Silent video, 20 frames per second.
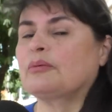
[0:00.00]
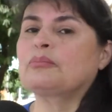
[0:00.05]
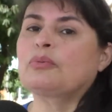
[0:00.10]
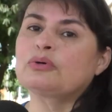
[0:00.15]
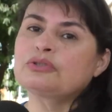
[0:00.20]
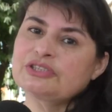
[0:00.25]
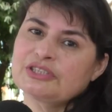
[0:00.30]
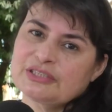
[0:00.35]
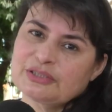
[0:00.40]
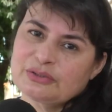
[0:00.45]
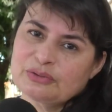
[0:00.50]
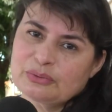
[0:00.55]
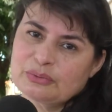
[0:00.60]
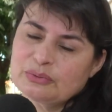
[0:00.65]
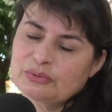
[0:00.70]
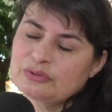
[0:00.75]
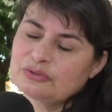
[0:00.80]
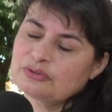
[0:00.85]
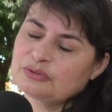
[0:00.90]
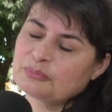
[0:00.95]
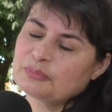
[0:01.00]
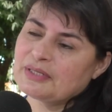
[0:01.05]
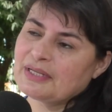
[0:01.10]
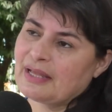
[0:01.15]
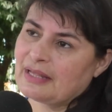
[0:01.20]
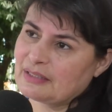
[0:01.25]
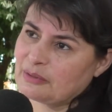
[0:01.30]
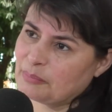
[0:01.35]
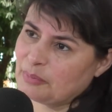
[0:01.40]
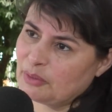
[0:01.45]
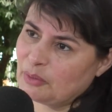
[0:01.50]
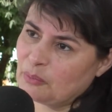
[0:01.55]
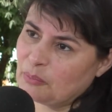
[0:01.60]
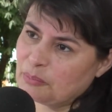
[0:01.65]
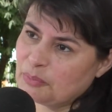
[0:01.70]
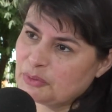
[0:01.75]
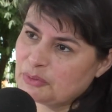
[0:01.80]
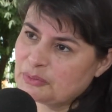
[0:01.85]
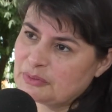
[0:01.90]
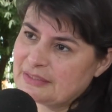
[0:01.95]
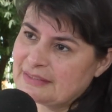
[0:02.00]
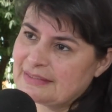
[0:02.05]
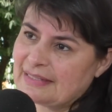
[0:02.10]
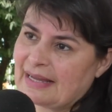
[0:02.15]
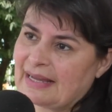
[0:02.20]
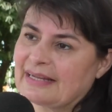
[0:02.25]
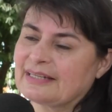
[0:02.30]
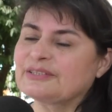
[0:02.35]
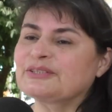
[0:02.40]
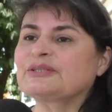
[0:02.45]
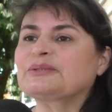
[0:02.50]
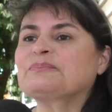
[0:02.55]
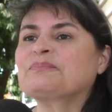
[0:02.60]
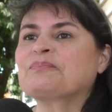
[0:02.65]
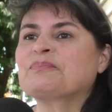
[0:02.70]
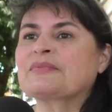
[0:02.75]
Bom dia a todos, obrigada pela oportunidade.